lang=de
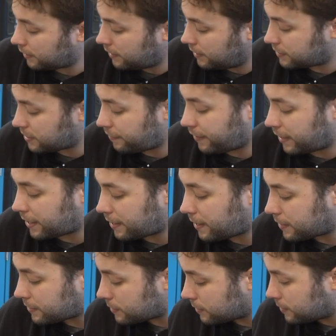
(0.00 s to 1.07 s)
Ist der Wert
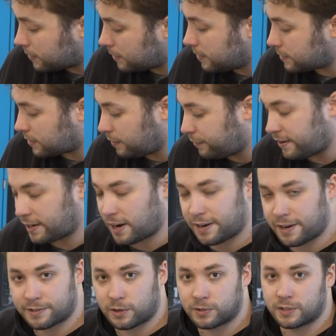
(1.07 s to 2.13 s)
anders, ist die Feder
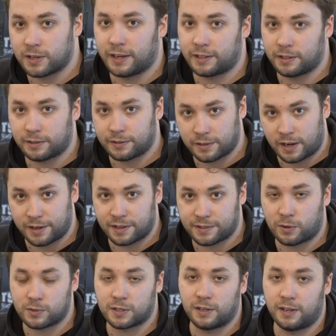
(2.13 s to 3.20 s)
anders ausgerichtet,
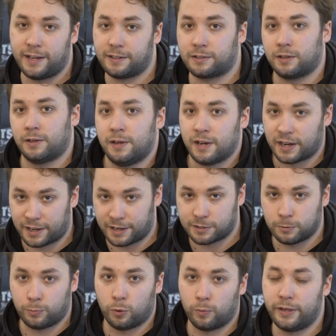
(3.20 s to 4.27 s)
anders ausgelegt, kann das
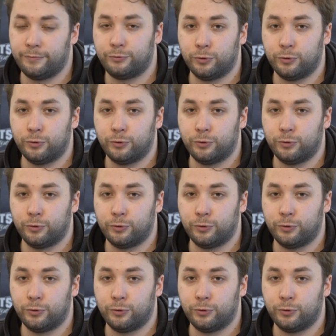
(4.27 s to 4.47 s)
zu Problemen